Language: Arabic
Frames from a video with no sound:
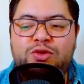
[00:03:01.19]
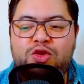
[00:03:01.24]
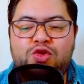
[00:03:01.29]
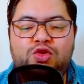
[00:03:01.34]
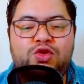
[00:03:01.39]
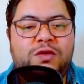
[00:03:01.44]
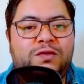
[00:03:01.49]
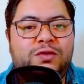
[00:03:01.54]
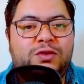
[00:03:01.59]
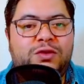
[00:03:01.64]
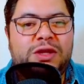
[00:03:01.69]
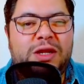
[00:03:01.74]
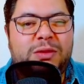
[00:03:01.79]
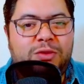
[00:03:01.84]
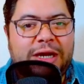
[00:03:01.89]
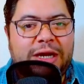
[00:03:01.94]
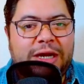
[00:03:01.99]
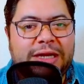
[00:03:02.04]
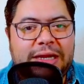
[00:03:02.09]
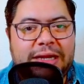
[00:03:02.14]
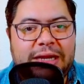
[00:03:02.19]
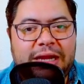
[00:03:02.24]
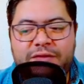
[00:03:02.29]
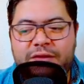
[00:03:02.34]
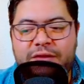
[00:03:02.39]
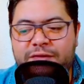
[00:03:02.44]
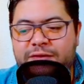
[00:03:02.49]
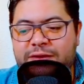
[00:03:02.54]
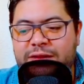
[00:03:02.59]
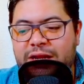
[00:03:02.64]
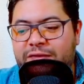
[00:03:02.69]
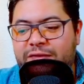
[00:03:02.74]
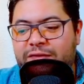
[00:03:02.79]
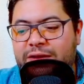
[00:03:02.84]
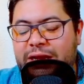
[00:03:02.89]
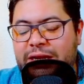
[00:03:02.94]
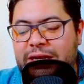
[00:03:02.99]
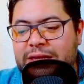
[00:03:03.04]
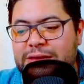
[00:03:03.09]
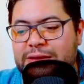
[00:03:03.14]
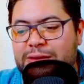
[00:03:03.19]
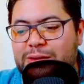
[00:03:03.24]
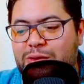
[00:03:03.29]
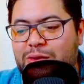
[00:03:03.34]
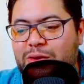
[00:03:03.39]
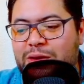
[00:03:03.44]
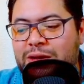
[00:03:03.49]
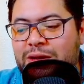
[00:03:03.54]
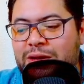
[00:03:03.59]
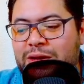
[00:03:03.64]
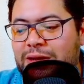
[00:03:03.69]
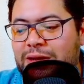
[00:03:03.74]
نشوفو نضربو واحد الليله خفيفه ظريفه على سوق آه،